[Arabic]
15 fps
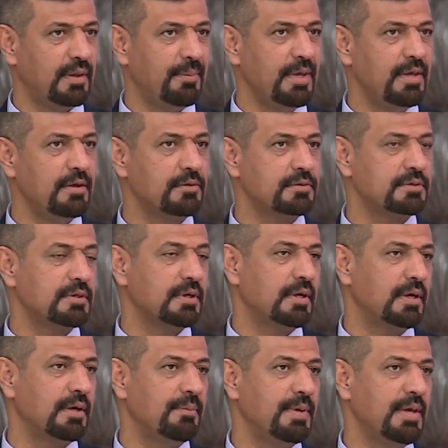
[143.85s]
تميز
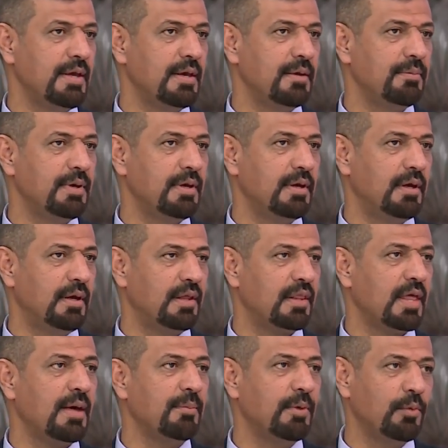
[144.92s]
آه،
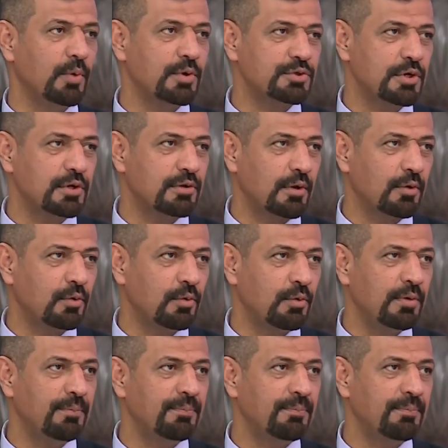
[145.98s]
بعظام الوجه تكون